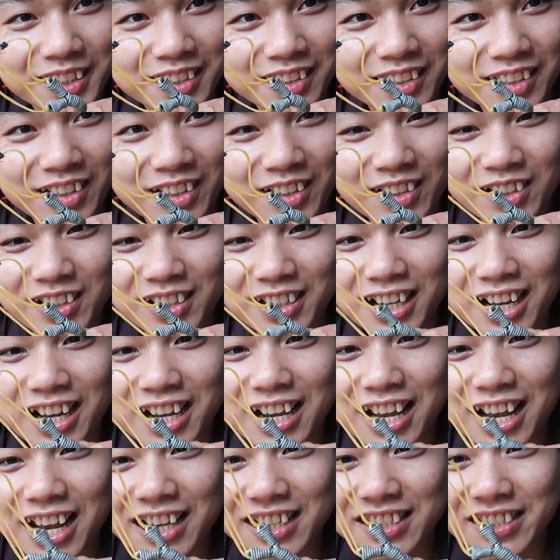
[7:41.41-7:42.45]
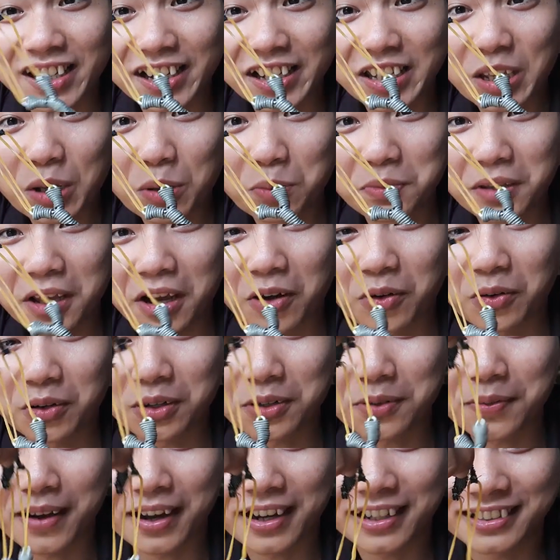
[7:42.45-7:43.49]
đó gắn hai sợi dây hung dầu rồi
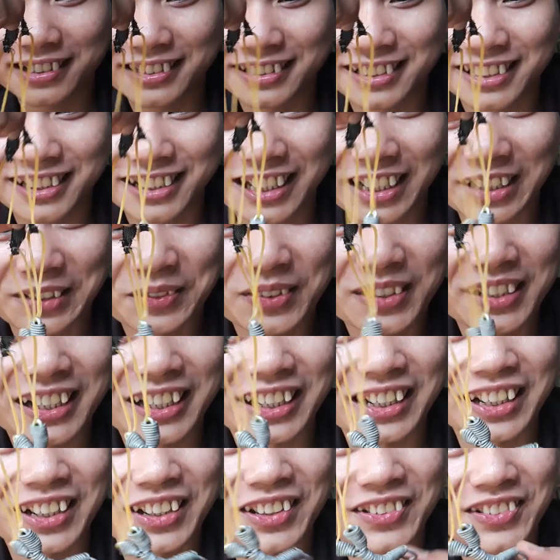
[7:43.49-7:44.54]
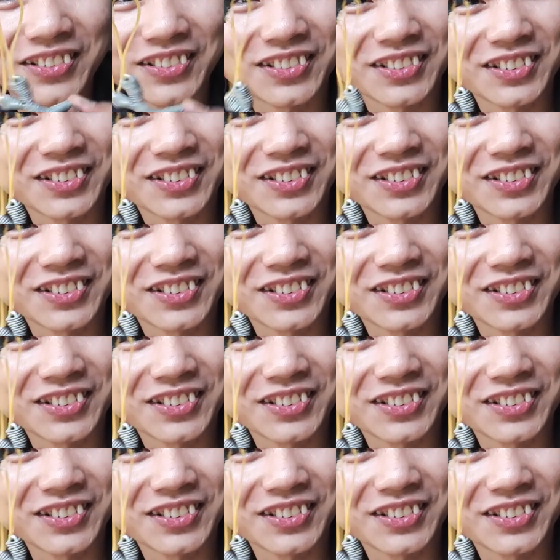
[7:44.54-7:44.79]
các bạn nhìn nó cừ không